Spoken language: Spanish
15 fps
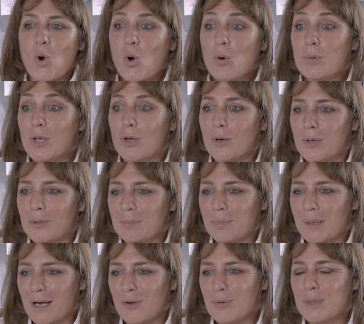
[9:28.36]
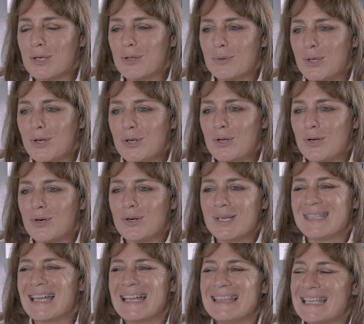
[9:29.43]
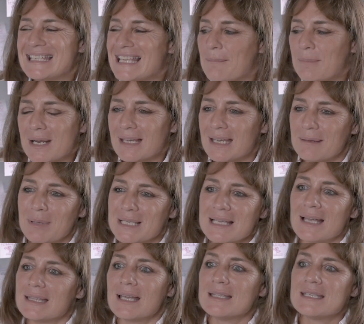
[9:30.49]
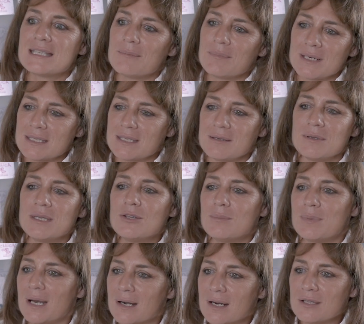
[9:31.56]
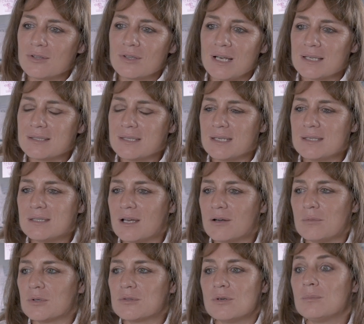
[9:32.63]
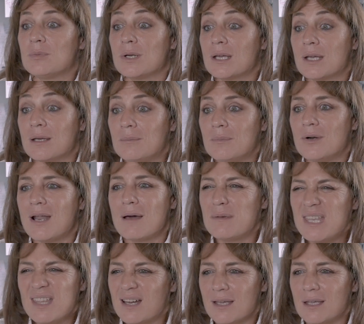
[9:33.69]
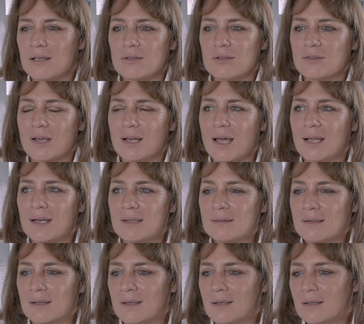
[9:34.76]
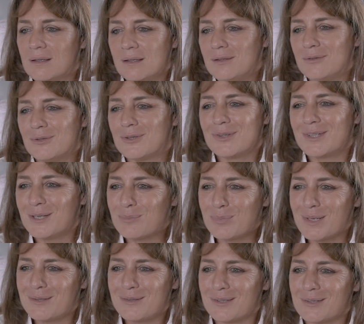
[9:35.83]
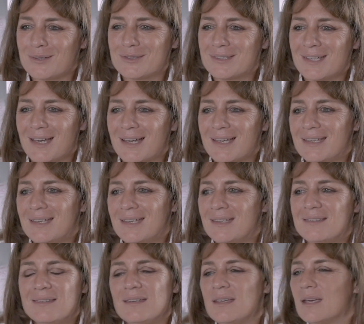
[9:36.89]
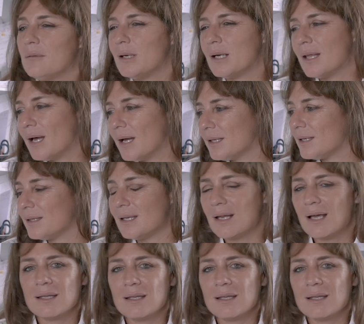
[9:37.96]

obvio para los microbiólogos y tan que pasaba tan desapercibido para el resto de las ciencias, como son, por ejemplo, la vida que hay en los salares, eso no tiene precio. O sea, y sí es verdad que, te